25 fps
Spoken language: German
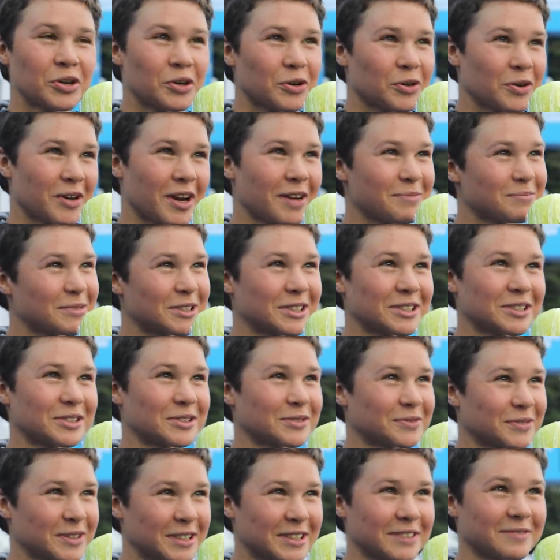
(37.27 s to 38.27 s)
Und dann bin ich
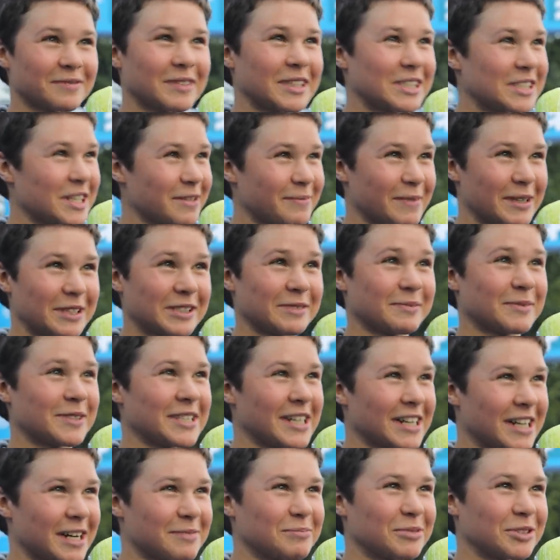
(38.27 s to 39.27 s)
zufrieden, wenn ich am Ende im
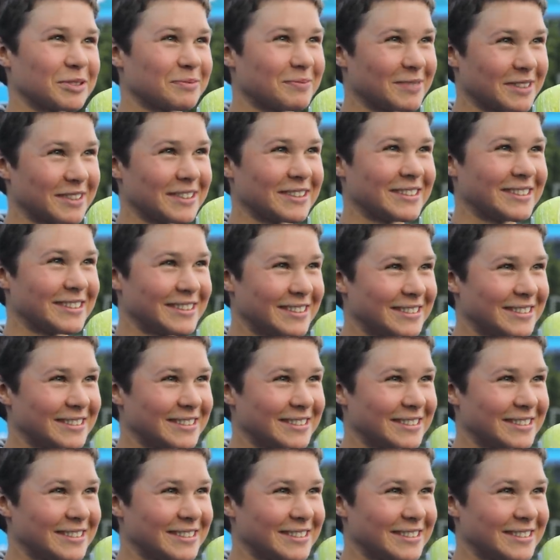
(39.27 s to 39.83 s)
Ziel kaputt bin.